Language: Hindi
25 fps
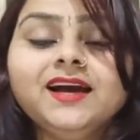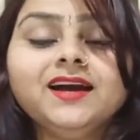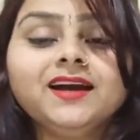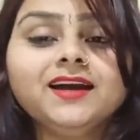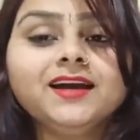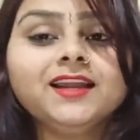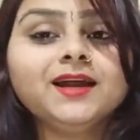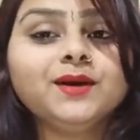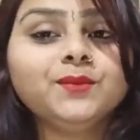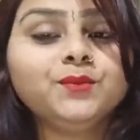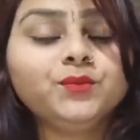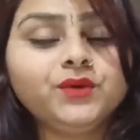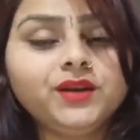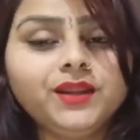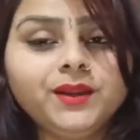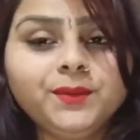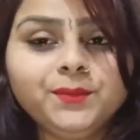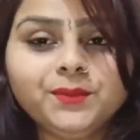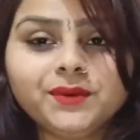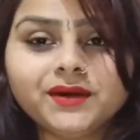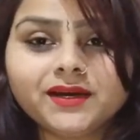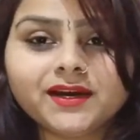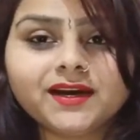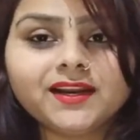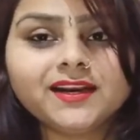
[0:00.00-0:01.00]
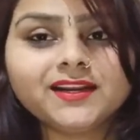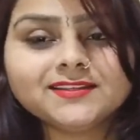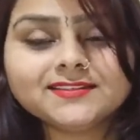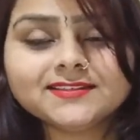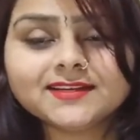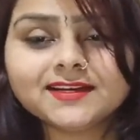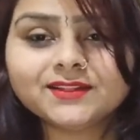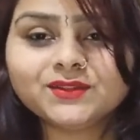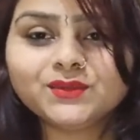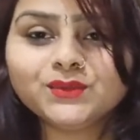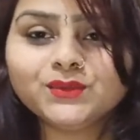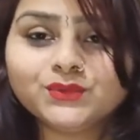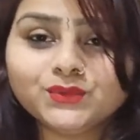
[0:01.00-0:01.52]
अगर आप उन्हें पटाना
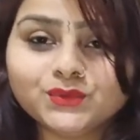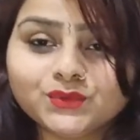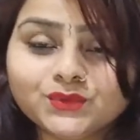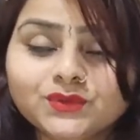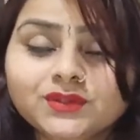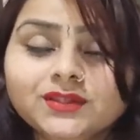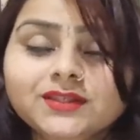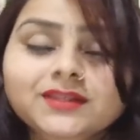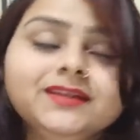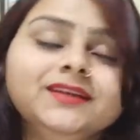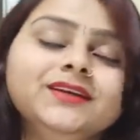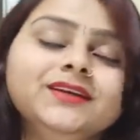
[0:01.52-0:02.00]
चाहते हो तो